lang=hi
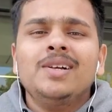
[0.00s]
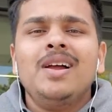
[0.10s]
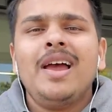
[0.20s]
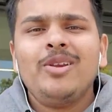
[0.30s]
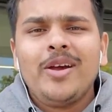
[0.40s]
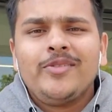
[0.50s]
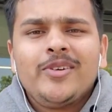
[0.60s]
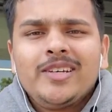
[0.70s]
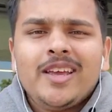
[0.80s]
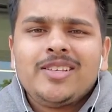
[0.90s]
हेलो
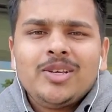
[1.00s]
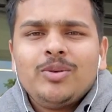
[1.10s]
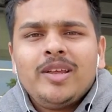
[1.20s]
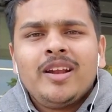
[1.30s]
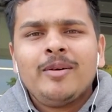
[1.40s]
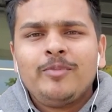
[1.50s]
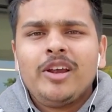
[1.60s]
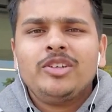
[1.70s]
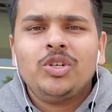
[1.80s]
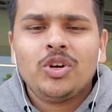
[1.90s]
एवरीवन कैसे हो मेरा नाम
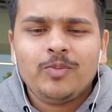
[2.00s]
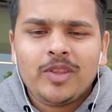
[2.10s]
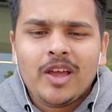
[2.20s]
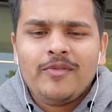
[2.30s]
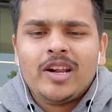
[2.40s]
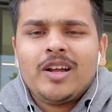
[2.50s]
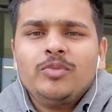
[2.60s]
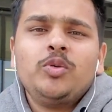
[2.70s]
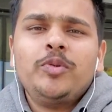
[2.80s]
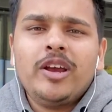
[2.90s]
प्रियांशु गुप्ता है वेलकम
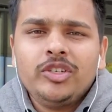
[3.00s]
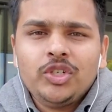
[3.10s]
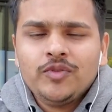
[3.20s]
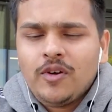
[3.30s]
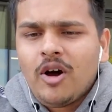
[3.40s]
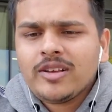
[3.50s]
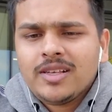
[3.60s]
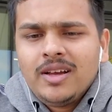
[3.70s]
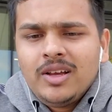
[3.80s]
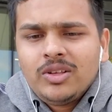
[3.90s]
टू प्रियांशु व्लॉग्स
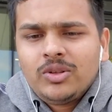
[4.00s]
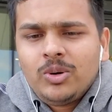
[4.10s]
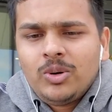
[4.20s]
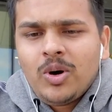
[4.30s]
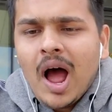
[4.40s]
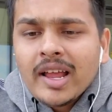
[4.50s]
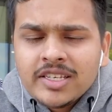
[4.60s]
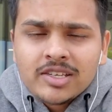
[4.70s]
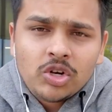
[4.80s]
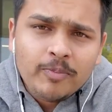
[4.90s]
तो आज
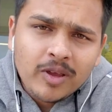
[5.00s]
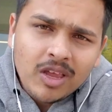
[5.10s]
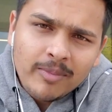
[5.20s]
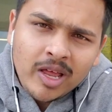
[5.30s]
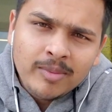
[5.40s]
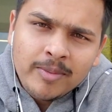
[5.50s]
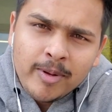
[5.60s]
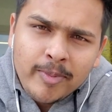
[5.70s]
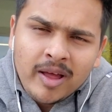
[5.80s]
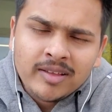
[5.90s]
जिस टॉपिक के बारे में
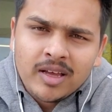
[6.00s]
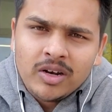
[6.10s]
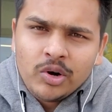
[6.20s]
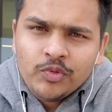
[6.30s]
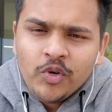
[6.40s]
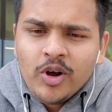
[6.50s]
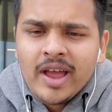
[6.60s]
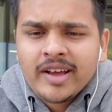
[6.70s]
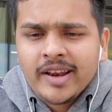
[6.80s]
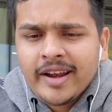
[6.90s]
मैं बात कर रहा हूँ वो है
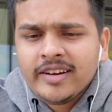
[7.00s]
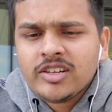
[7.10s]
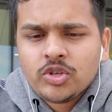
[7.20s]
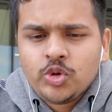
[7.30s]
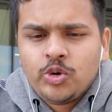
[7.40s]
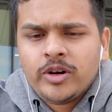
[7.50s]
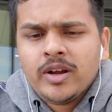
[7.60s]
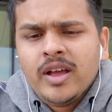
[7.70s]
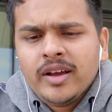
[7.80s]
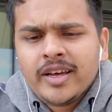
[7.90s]
क्रेडिट स्कोर
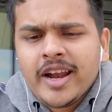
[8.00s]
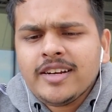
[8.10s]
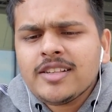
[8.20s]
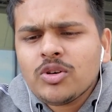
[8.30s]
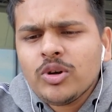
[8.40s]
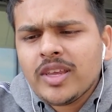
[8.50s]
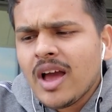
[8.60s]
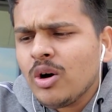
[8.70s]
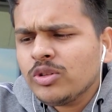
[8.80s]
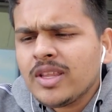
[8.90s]
क्रेडिट स्कोर क्या
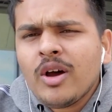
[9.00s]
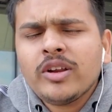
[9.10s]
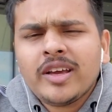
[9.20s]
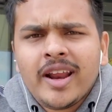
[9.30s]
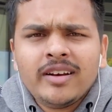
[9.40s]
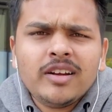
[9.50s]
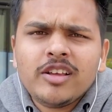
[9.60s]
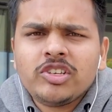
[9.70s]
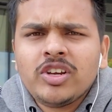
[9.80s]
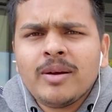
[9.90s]
होता है और क्रेडिट
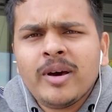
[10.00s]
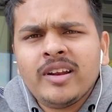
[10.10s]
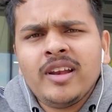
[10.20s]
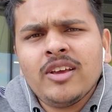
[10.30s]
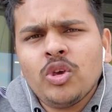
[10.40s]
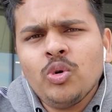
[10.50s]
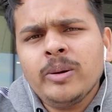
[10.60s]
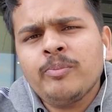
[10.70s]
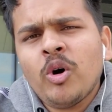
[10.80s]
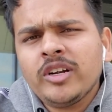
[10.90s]
हिस्ट्री हमारे लिए क्यों
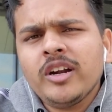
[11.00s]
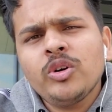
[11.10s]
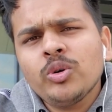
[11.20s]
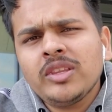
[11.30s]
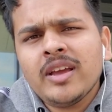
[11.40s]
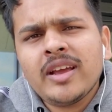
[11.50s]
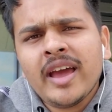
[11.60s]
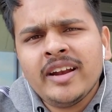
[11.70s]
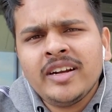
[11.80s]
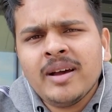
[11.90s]
इम्पॉर्टेंट होती है
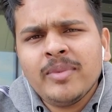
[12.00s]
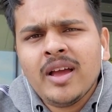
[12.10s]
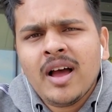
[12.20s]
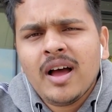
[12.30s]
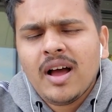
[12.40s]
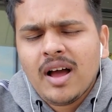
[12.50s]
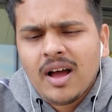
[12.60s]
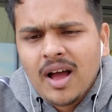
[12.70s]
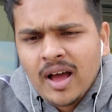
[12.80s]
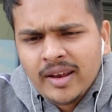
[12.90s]
कनाडा में आ,
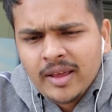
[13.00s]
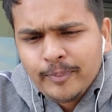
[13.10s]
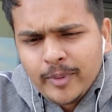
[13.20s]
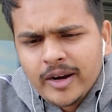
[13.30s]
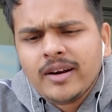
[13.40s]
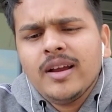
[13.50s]
आने पर